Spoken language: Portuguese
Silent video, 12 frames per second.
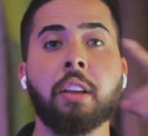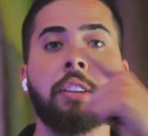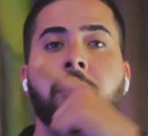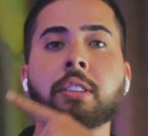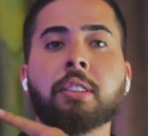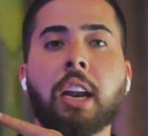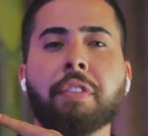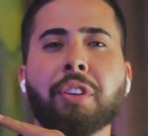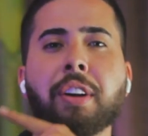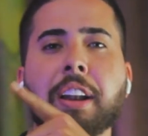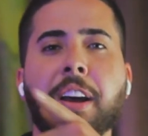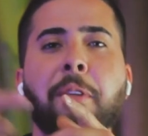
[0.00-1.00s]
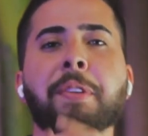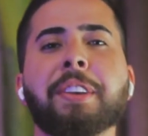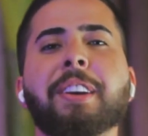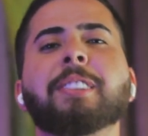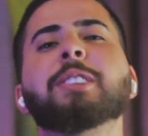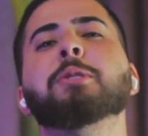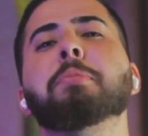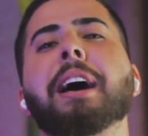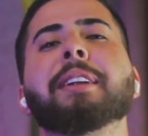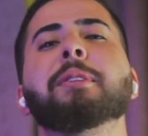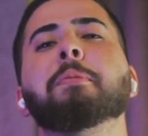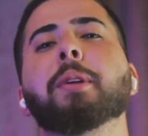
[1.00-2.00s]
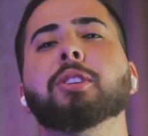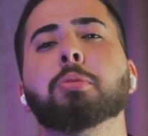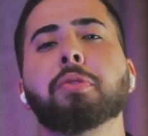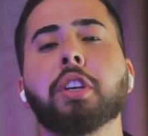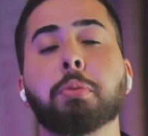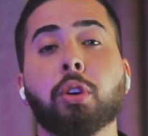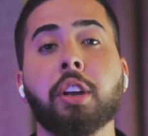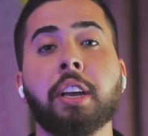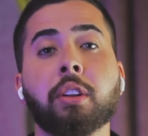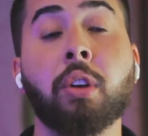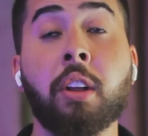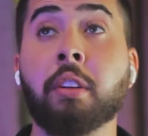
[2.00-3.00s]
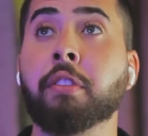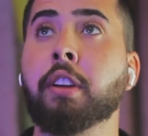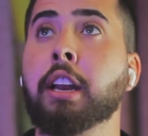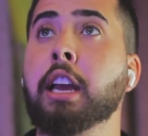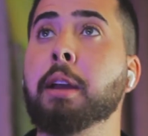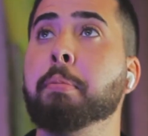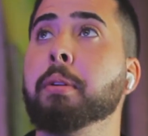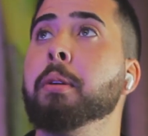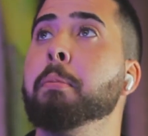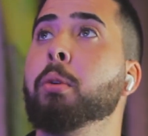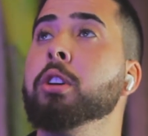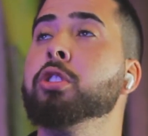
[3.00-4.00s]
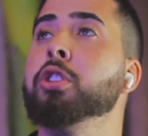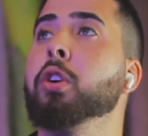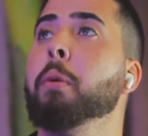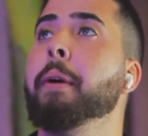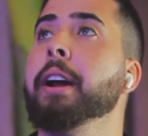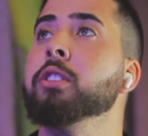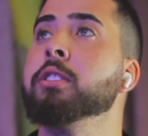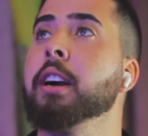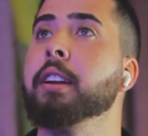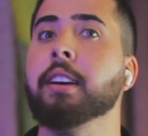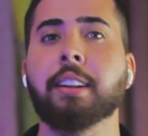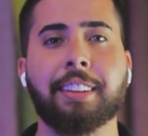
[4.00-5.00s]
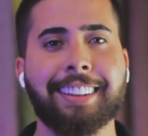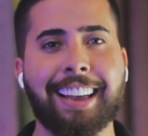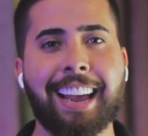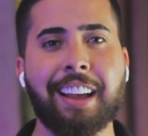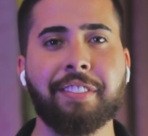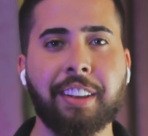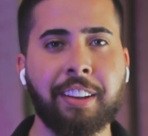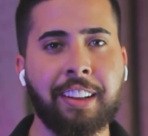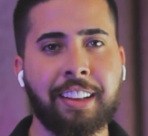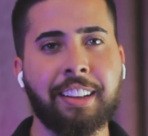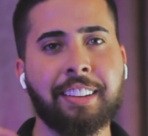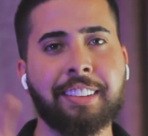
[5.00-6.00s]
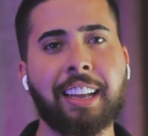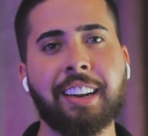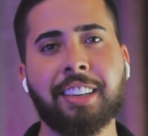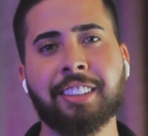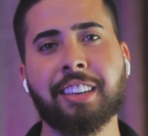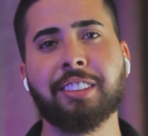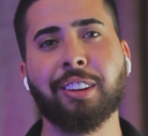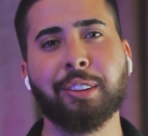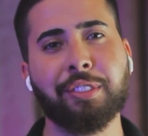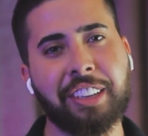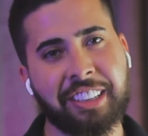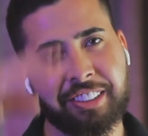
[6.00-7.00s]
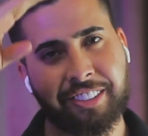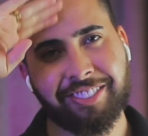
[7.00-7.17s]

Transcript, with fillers: Se inscreve no canal e eu te espero no próximo vídeo, meu querido. Felipe, posso te acompanhar no Instagram? Deve. Tá na descrição do vídeo.